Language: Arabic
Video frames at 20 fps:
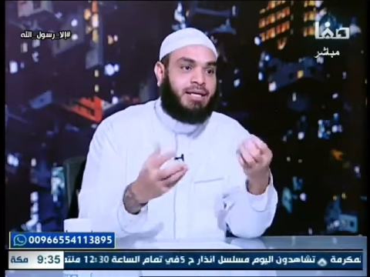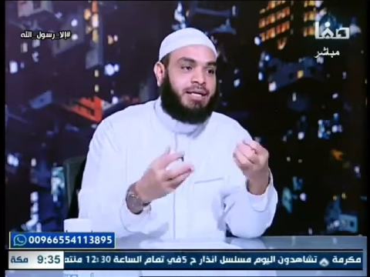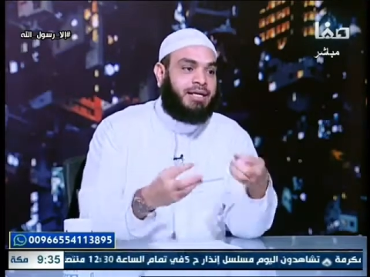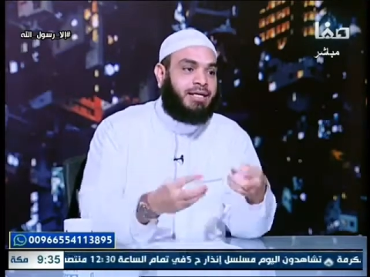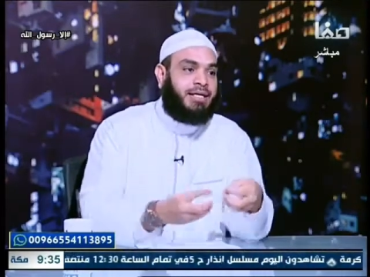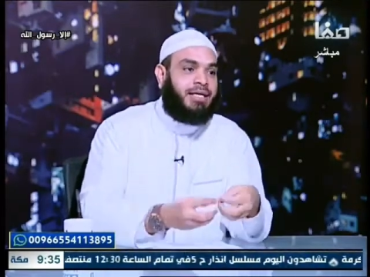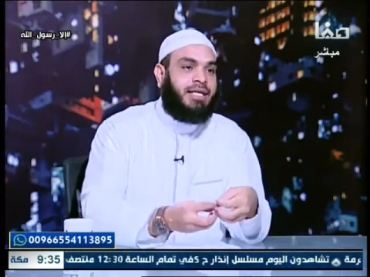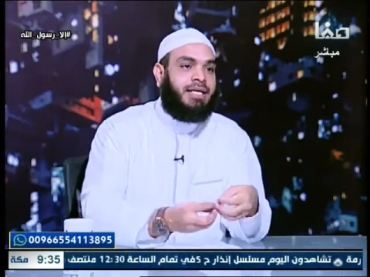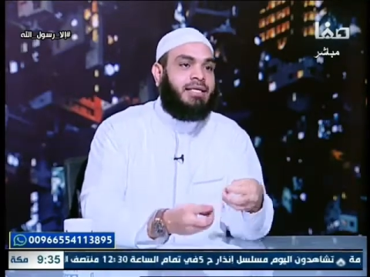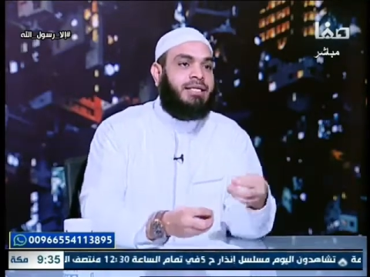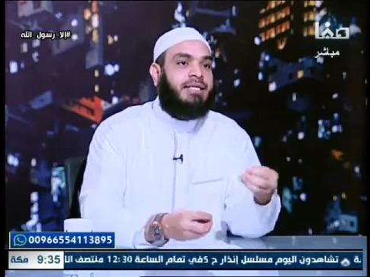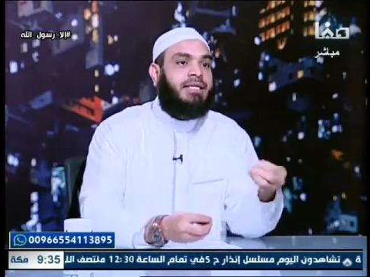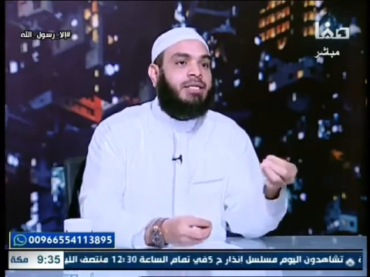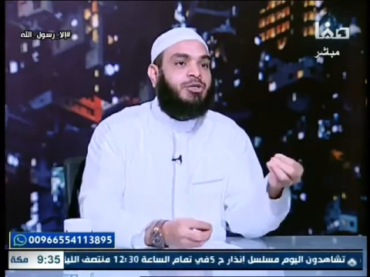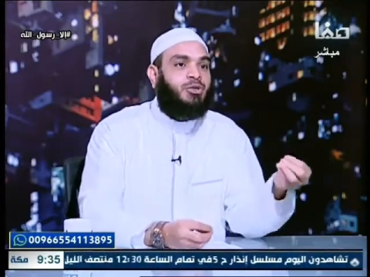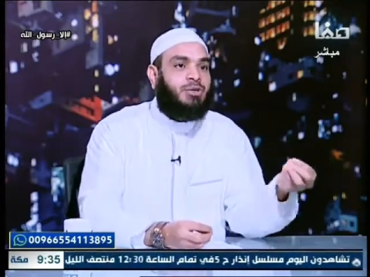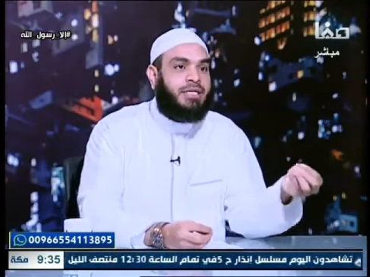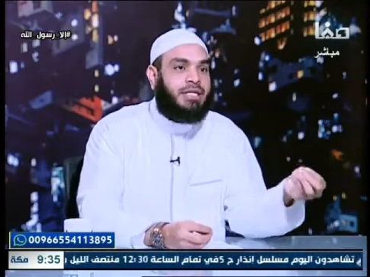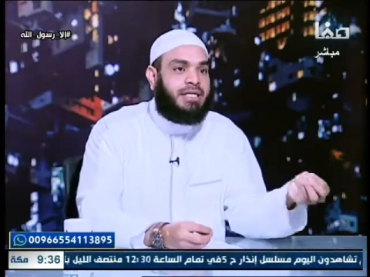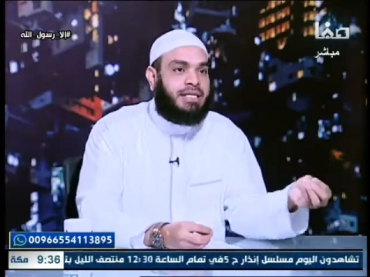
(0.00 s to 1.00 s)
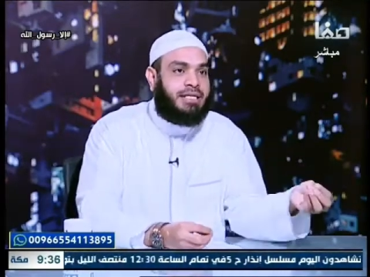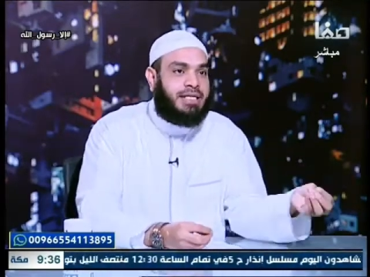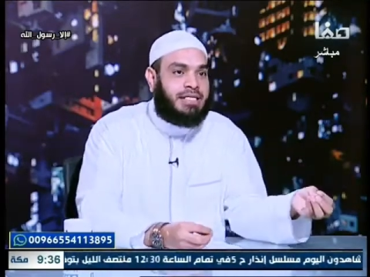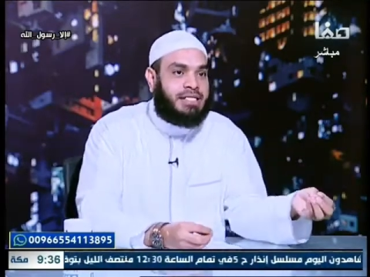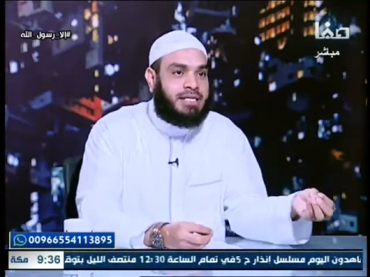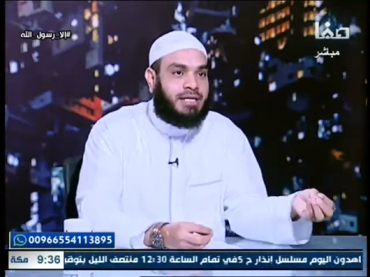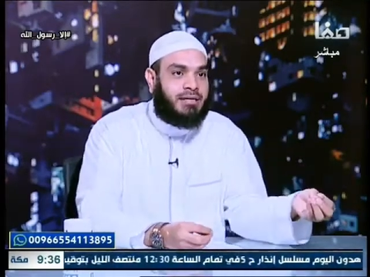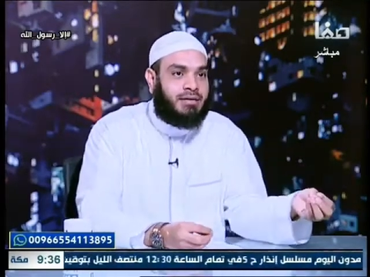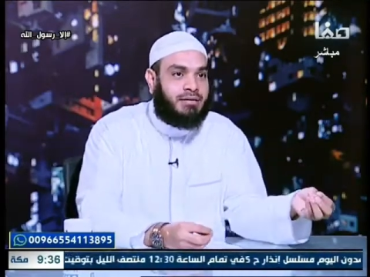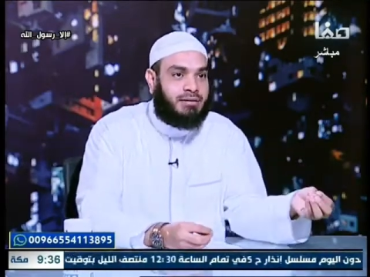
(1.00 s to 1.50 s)
ان احنا ندل
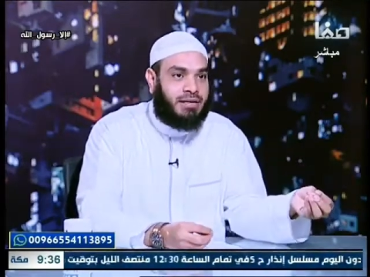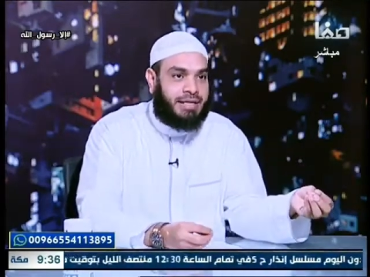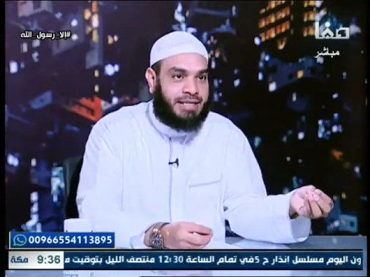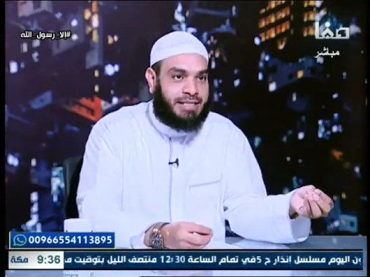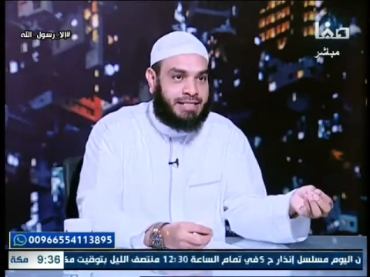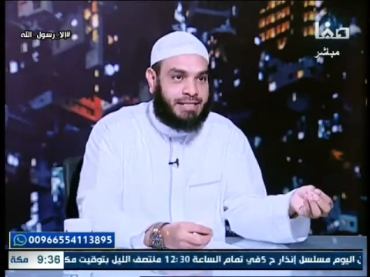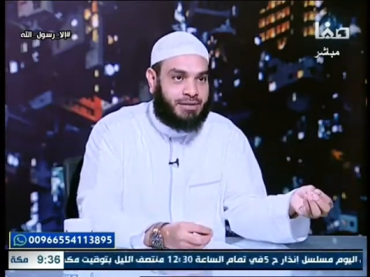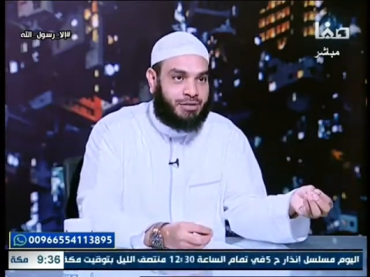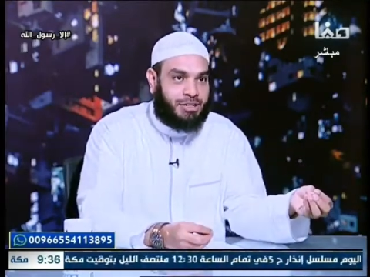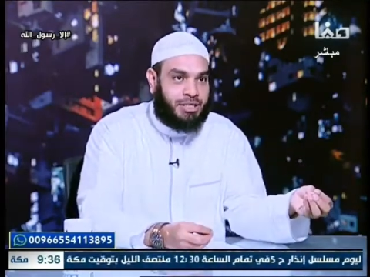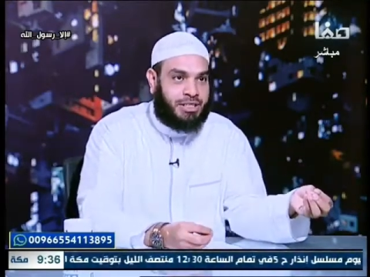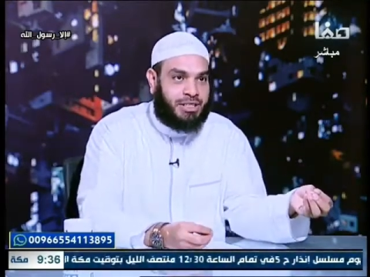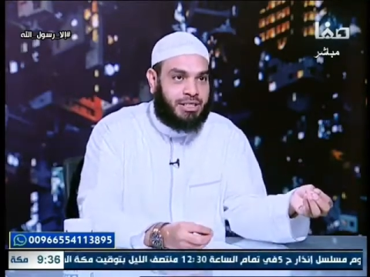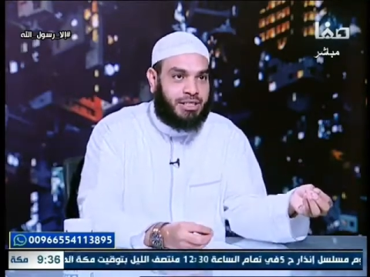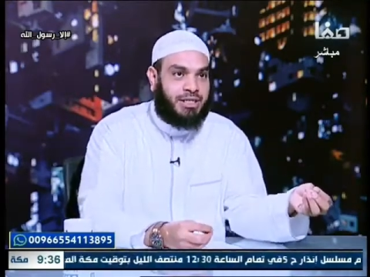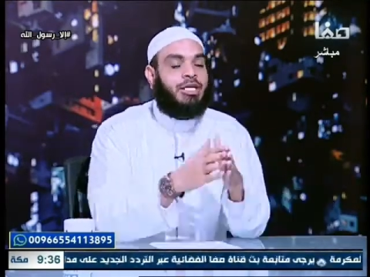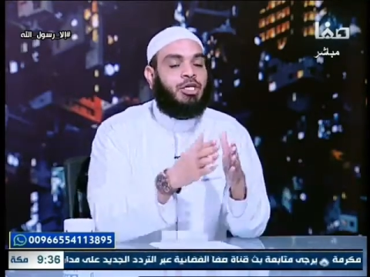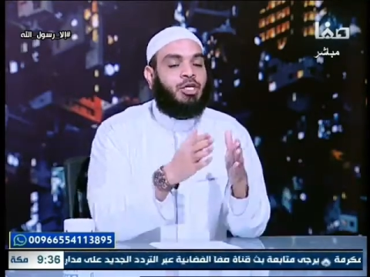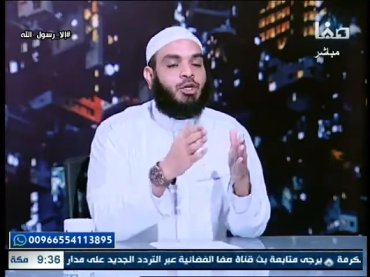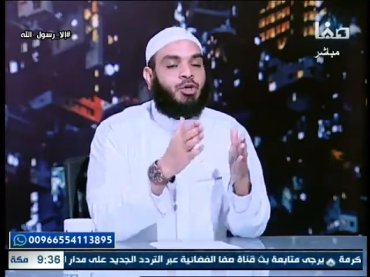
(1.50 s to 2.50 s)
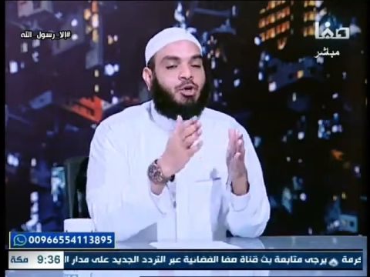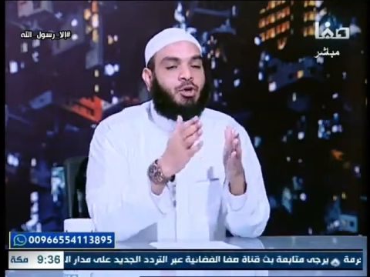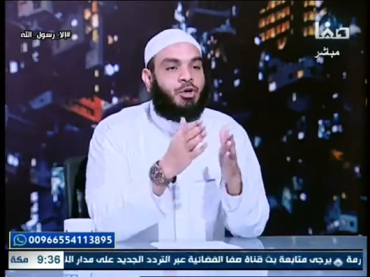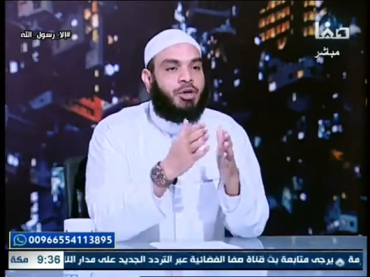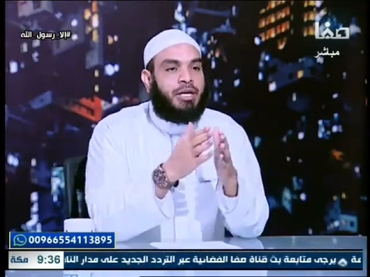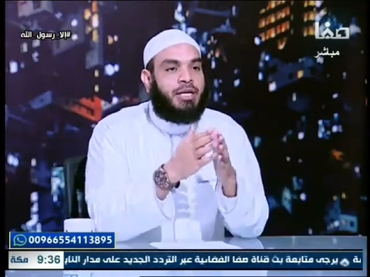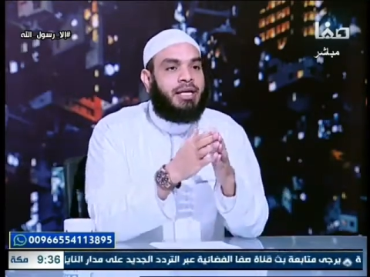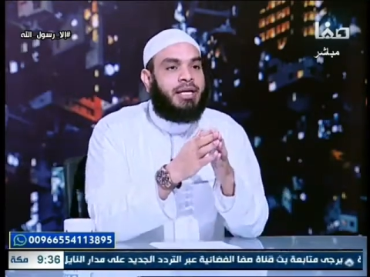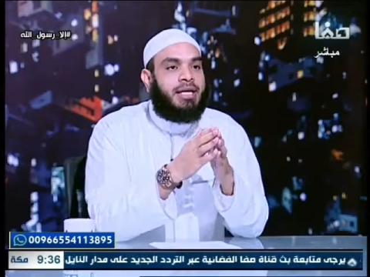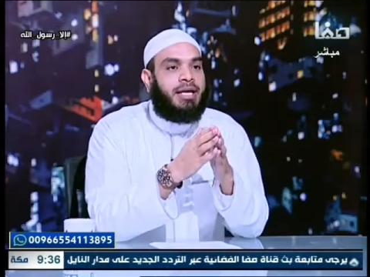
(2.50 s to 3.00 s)
الناس على الله عز وجل ان
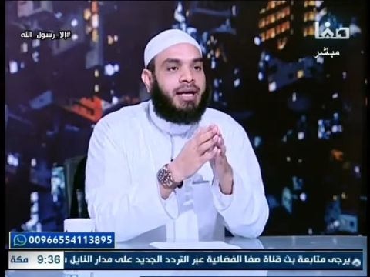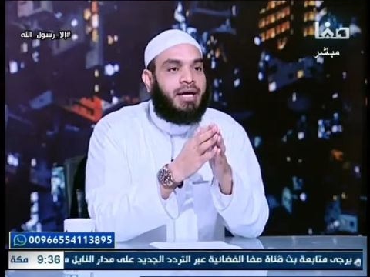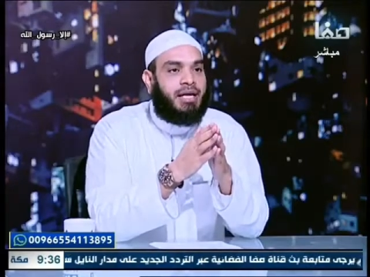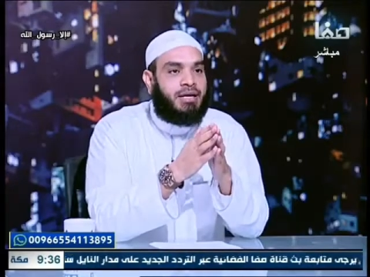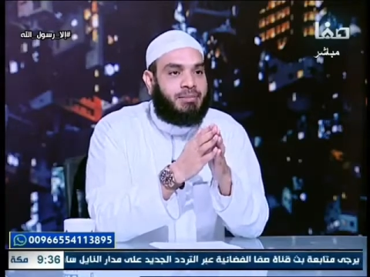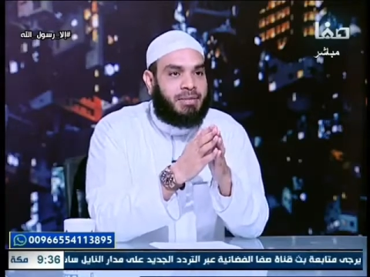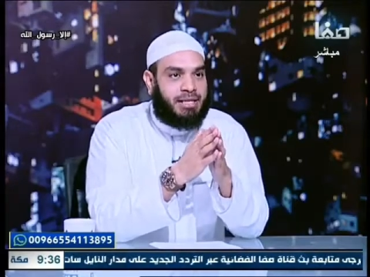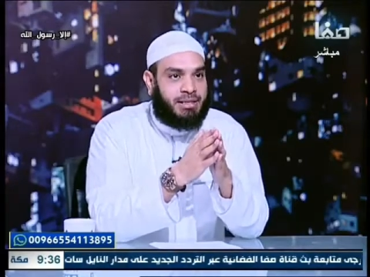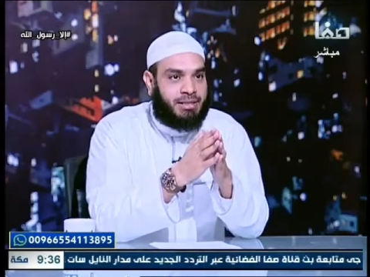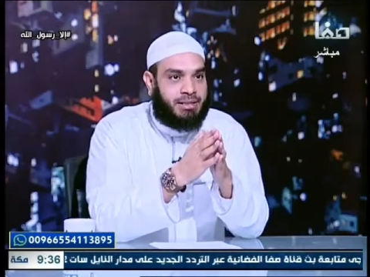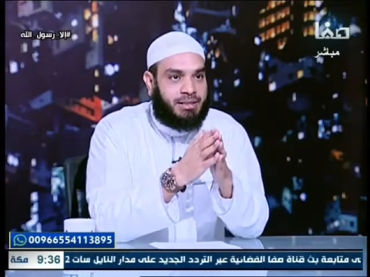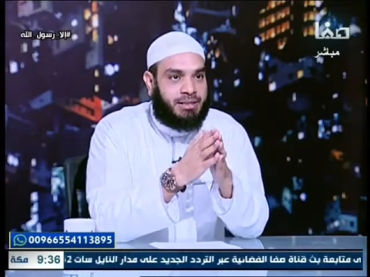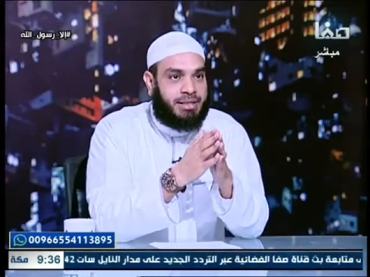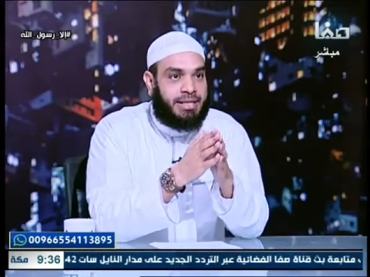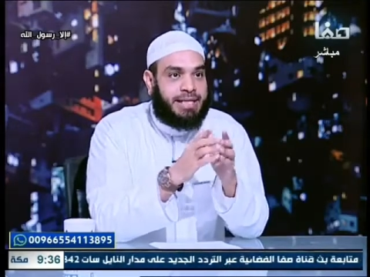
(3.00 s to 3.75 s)
كل عمل